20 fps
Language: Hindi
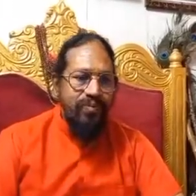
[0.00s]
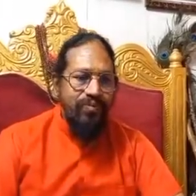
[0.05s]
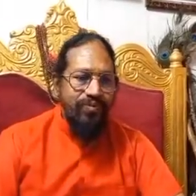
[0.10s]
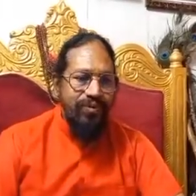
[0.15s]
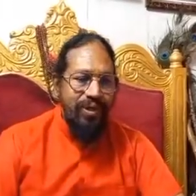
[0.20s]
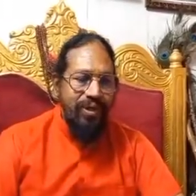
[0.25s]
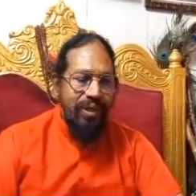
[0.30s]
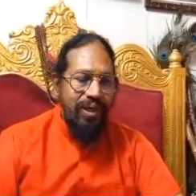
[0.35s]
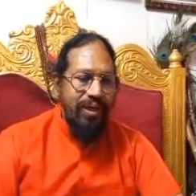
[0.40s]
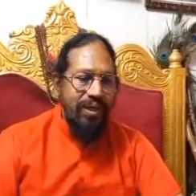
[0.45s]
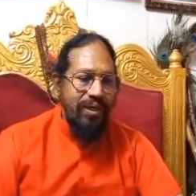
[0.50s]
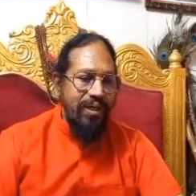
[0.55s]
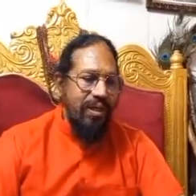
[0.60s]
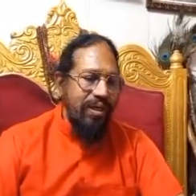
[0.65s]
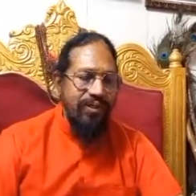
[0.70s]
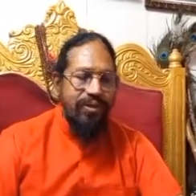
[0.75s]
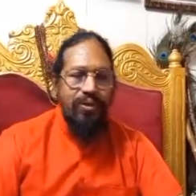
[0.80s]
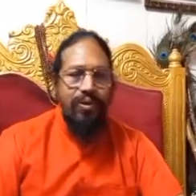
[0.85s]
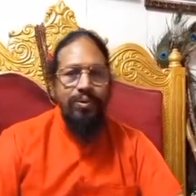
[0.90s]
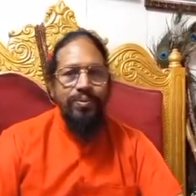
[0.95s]
विज्ञान के
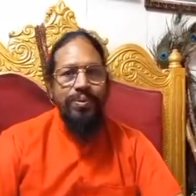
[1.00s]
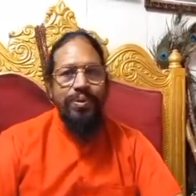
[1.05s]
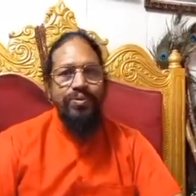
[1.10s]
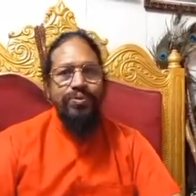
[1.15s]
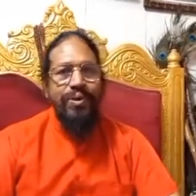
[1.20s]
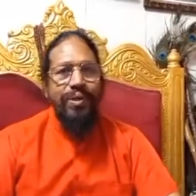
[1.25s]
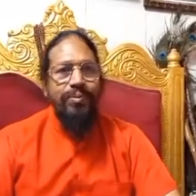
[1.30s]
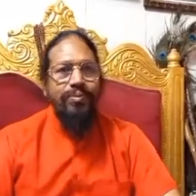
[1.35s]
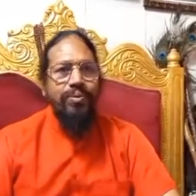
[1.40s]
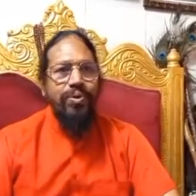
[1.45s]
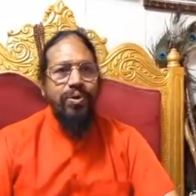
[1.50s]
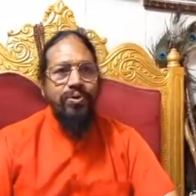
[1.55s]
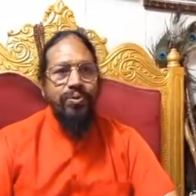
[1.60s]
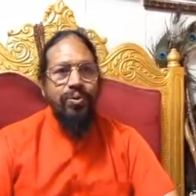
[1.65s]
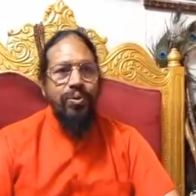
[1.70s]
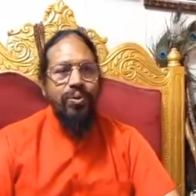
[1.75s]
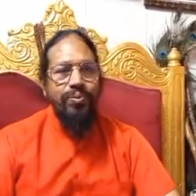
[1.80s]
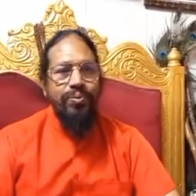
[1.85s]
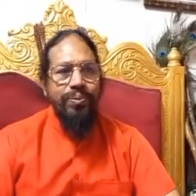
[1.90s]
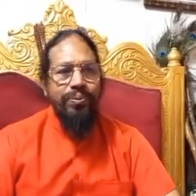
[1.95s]
दिनों में जो है बहुत
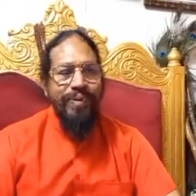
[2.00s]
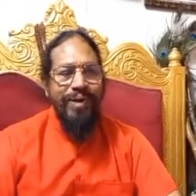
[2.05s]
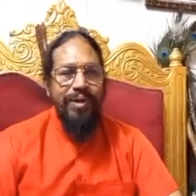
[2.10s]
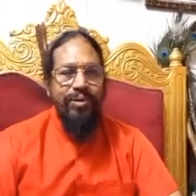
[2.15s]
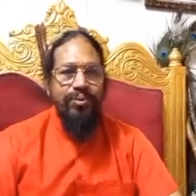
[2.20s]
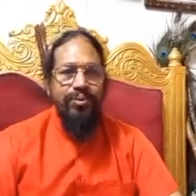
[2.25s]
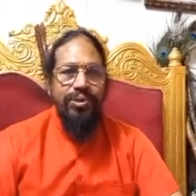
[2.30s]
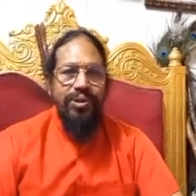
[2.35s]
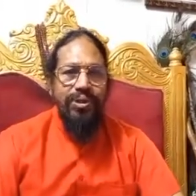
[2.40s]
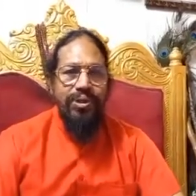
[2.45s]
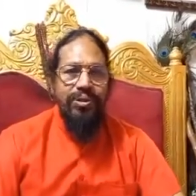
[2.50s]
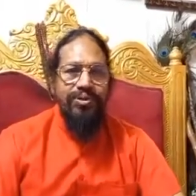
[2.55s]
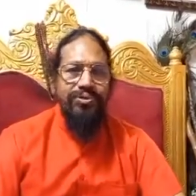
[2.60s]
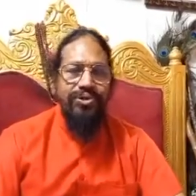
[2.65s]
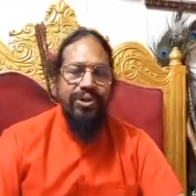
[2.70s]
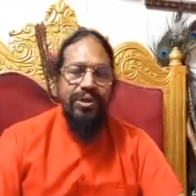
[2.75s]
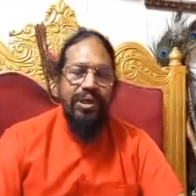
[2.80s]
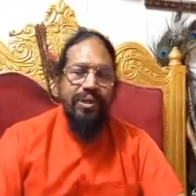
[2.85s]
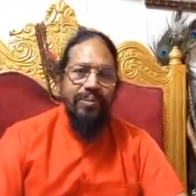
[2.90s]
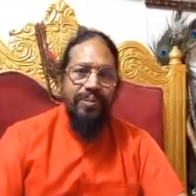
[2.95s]
लोग बीमार होते हैं
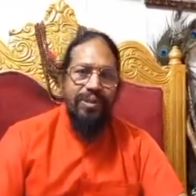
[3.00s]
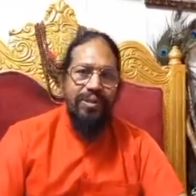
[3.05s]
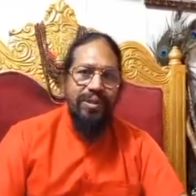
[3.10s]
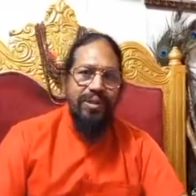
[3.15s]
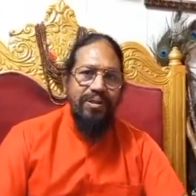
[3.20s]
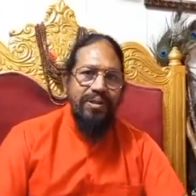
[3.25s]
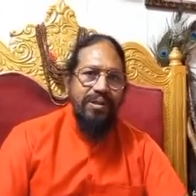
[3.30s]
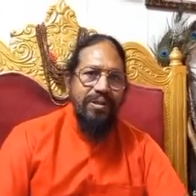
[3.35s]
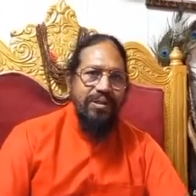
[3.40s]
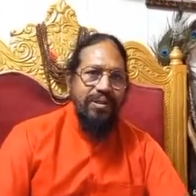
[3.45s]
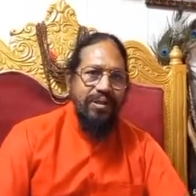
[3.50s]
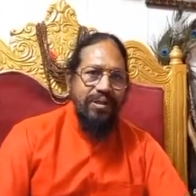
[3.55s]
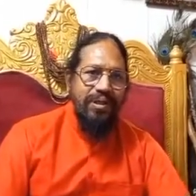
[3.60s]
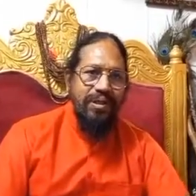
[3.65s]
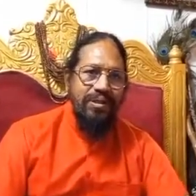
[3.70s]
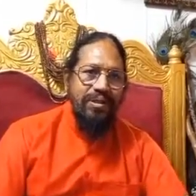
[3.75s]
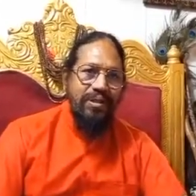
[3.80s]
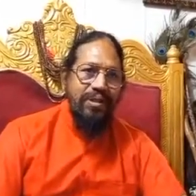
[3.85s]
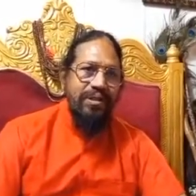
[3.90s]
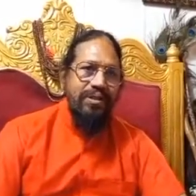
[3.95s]
शीतला माता जी के दिन
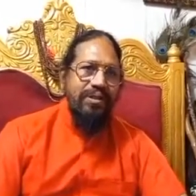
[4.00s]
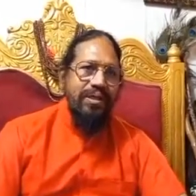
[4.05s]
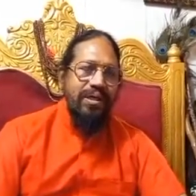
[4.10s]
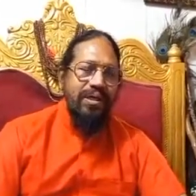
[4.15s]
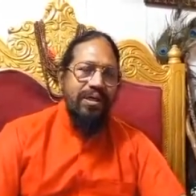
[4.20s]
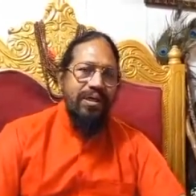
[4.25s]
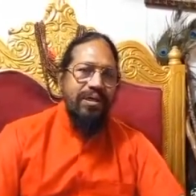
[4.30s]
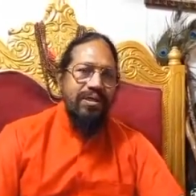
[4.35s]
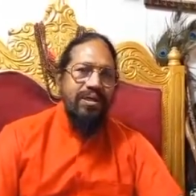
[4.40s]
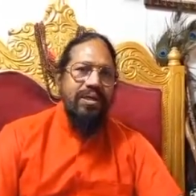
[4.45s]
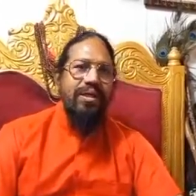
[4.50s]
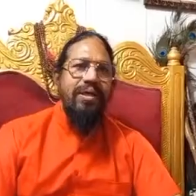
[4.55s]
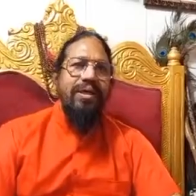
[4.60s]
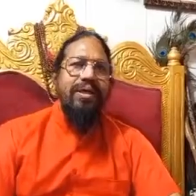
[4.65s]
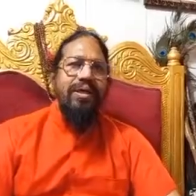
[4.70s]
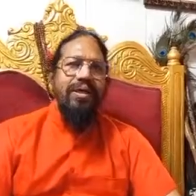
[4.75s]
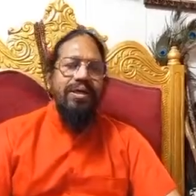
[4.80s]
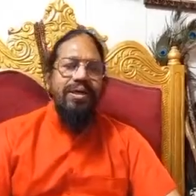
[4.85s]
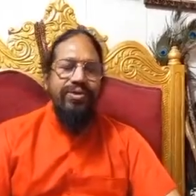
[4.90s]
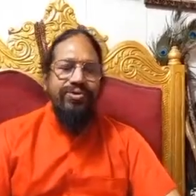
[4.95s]
आते हैं सारे आते हैं
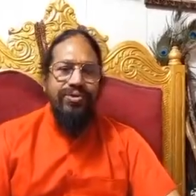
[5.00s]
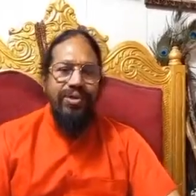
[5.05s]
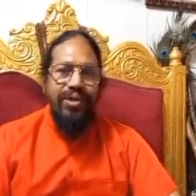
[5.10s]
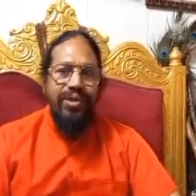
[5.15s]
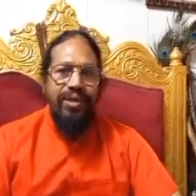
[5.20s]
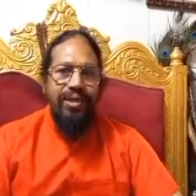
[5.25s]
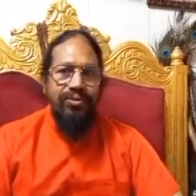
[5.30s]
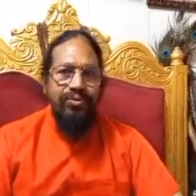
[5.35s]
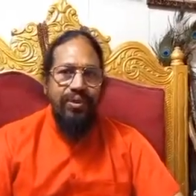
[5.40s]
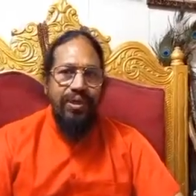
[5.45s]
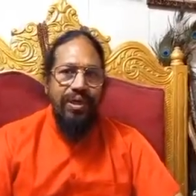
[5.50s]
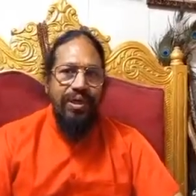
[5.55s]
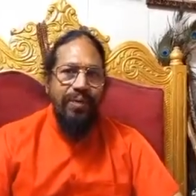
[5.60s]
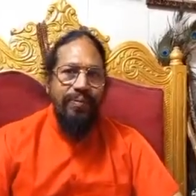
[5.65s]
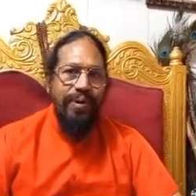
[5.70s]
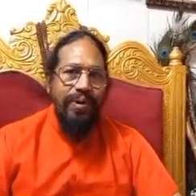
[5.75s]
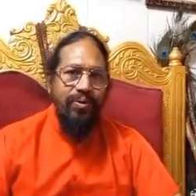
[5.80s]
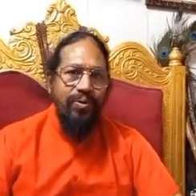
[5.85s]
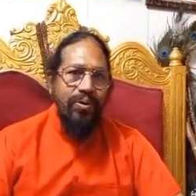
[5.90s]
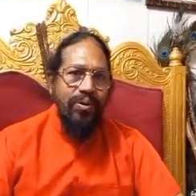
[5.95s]
इसीलिए जो है
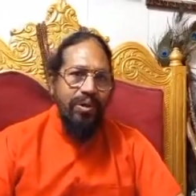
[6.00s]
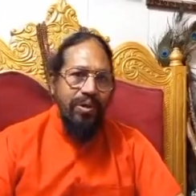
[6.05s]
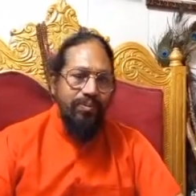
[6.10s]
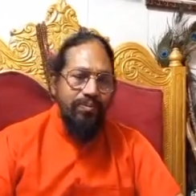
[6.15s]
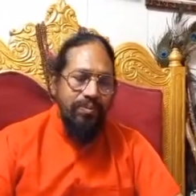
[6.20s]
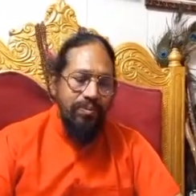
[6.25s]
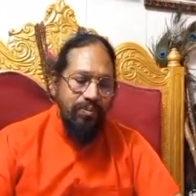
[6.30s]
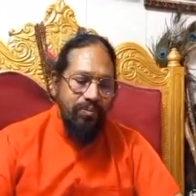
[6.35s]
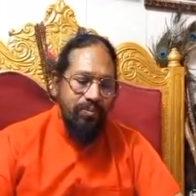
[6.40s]
हमारे को कम